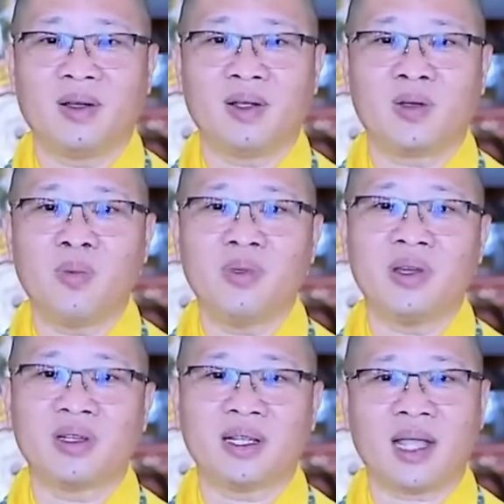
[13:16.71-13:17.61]
Rồi
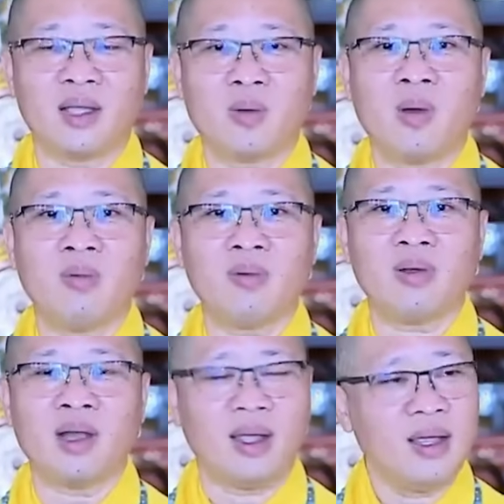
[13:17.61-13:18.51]
cúng dường thì thầy cũng
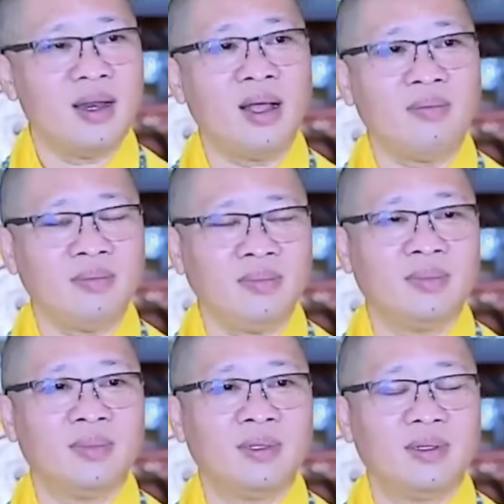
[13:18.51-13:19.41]
không có để ý
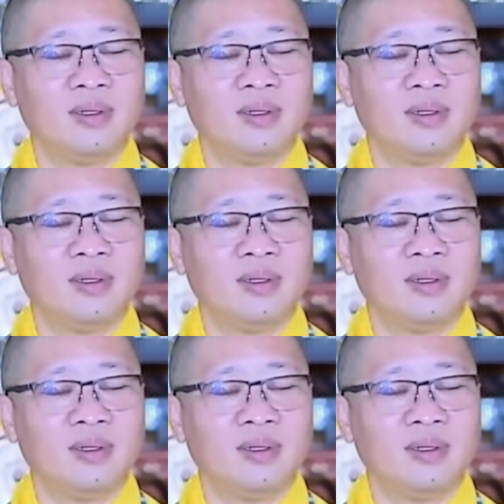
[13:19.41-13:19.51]
lắm.